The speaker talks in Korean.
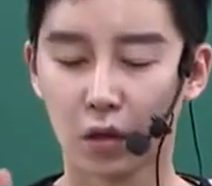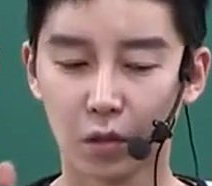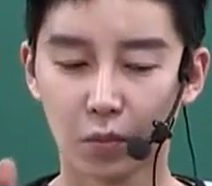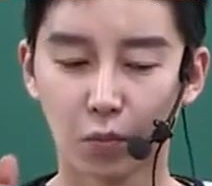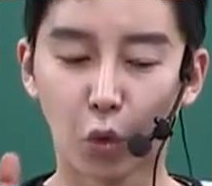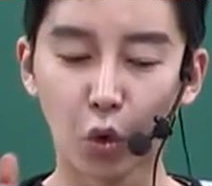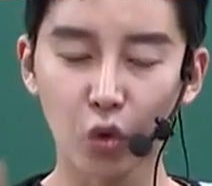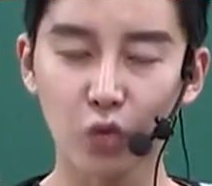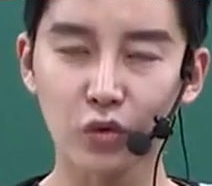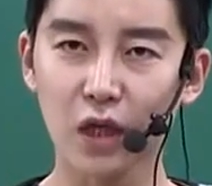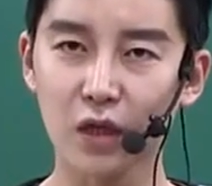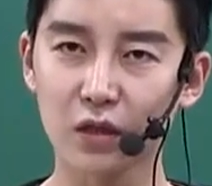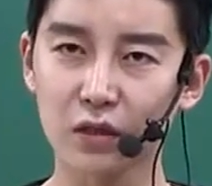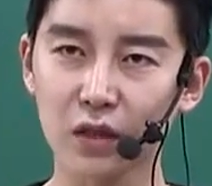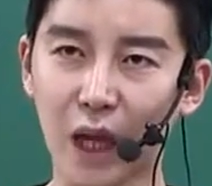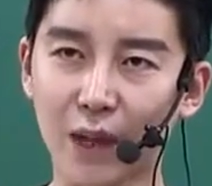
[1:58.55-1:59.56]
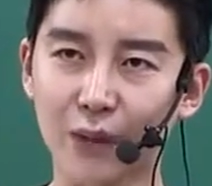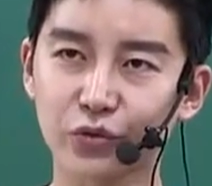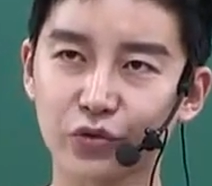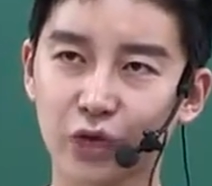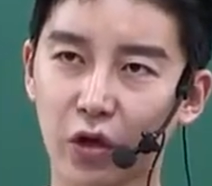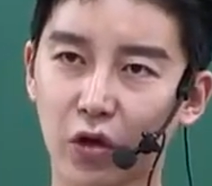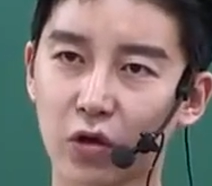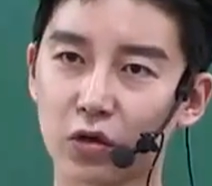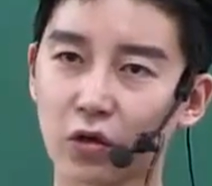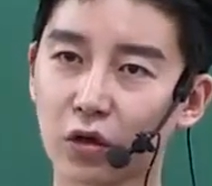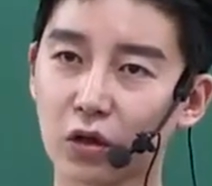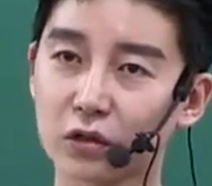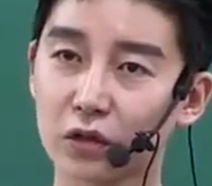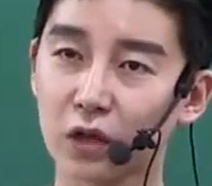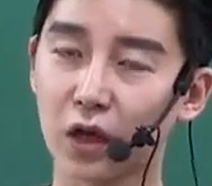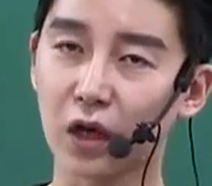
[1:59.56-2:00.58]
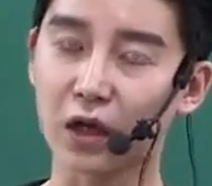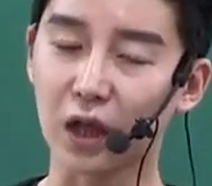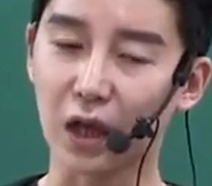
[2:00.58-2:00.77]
모의고사는 다음 주에, 영어는 컨스텔라가